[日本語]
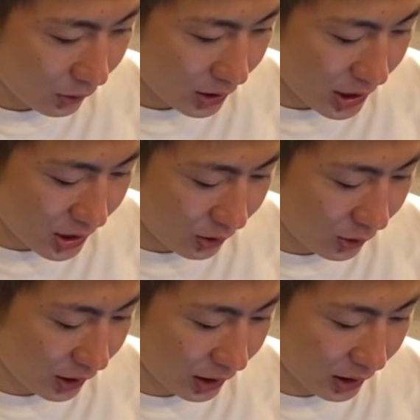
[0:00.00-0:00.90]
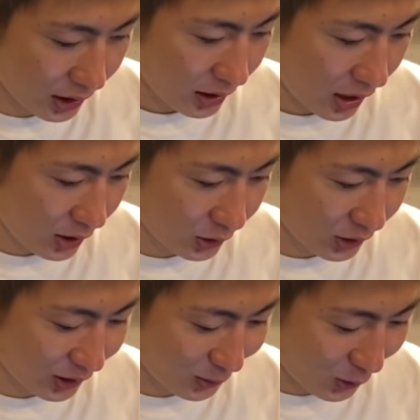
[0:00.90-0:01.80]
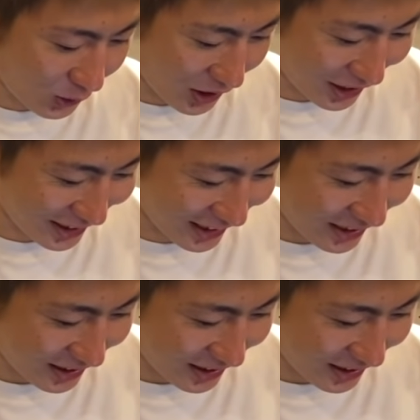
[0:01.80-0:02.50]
もう写真の撮り方で話してたってもう俺分かったね。